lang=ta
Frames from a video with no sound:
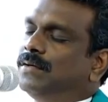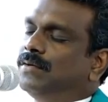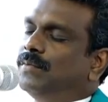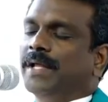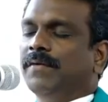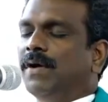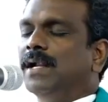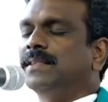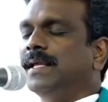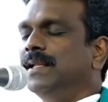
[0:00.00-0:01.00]
உம்முடைய
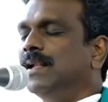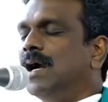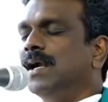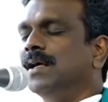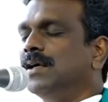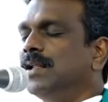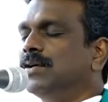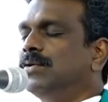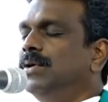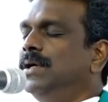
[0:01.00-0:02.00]
வார்த்தையின்
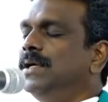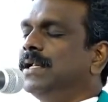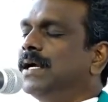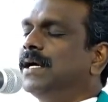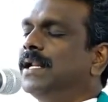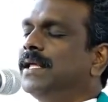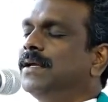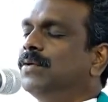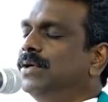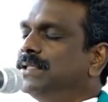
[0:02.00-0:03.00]
ஆழங்களுக்குள் எங்களை
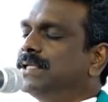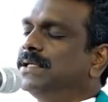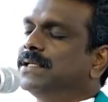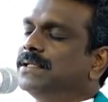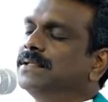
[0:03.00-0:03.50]
கொண்டு சென்று